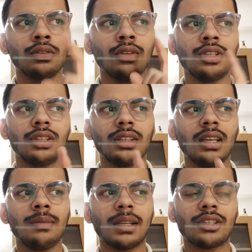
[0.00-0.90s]
तो जितने
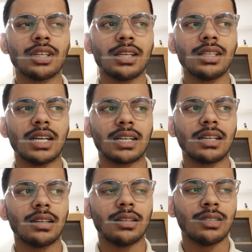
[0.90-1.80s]
ही बच्चे हैं जाकर
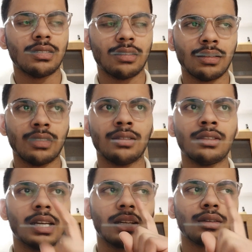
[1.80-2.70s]

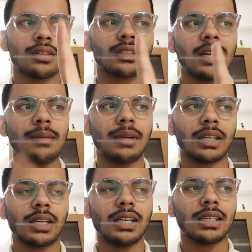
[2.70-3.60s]
चैनल को सब्सक्राइब करके